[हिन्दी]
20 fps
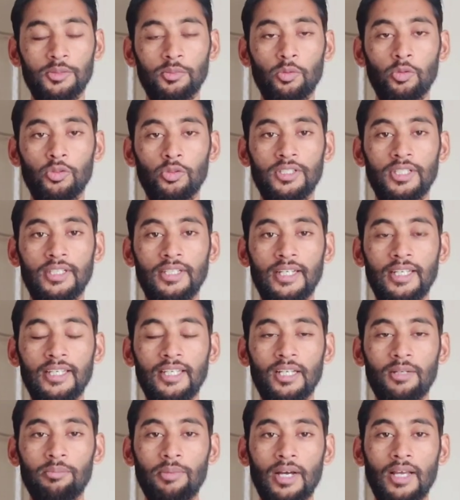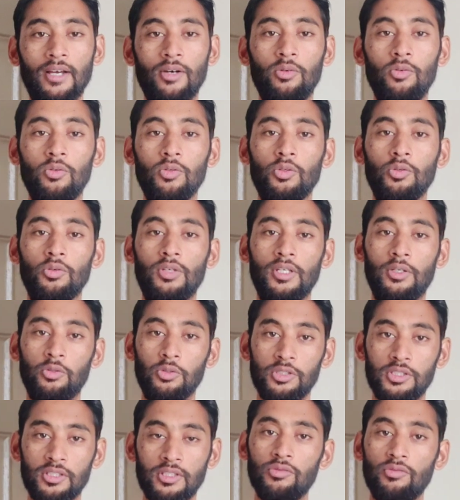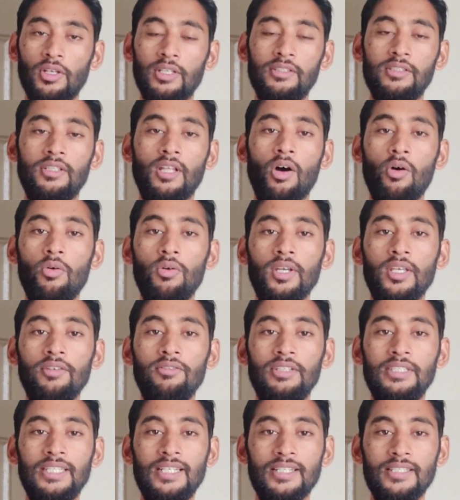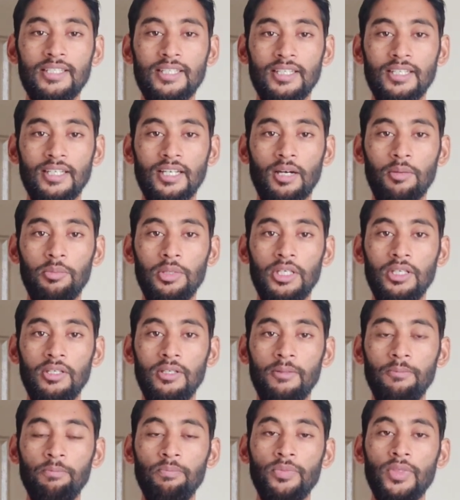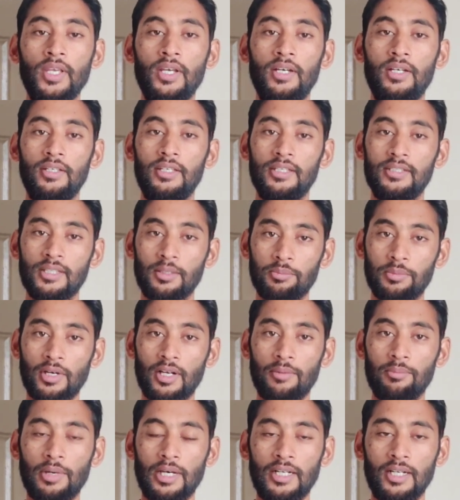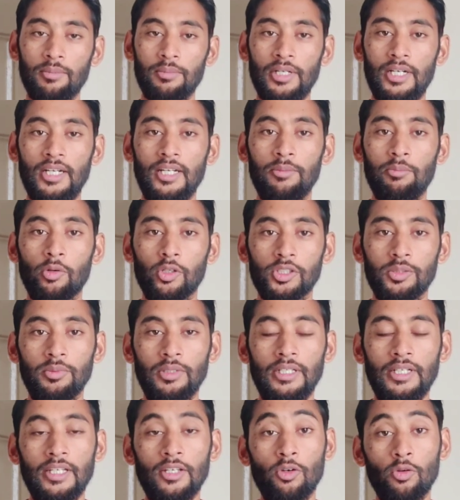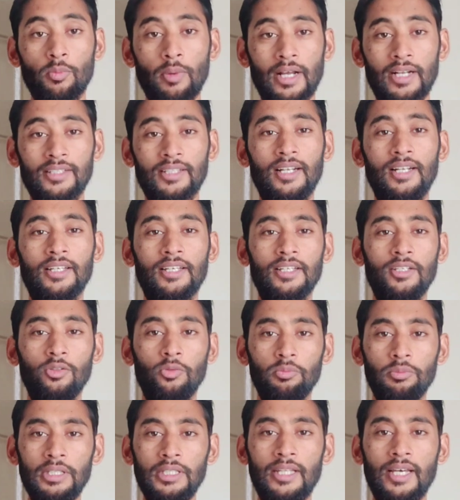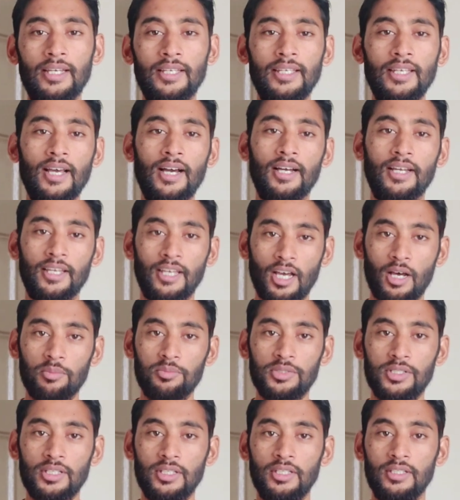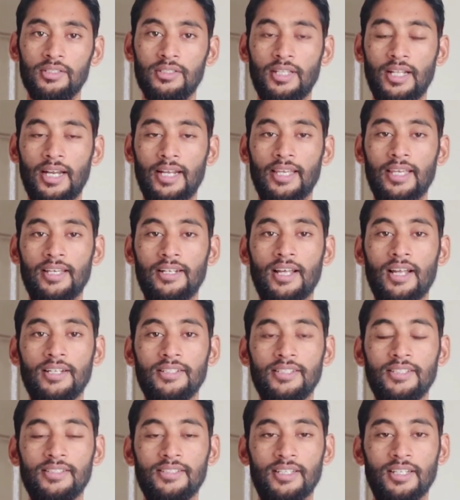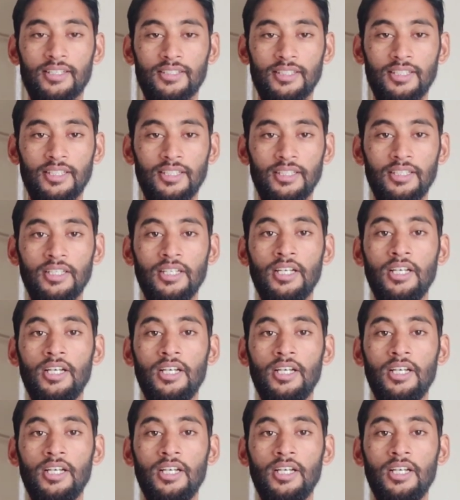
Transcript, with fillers: एन स्पोर्ट्स से नहीं कर पाया हूँ क्योंकि कुछ कुछ व्यस्तताओं की वजह से अभी ये सब कर पाना मेरे लिए पॉसिबल नहीं हो पा रहा था लेकिन उम्मीद है कि आगे आपसे इस तरह के एनालिसिस करते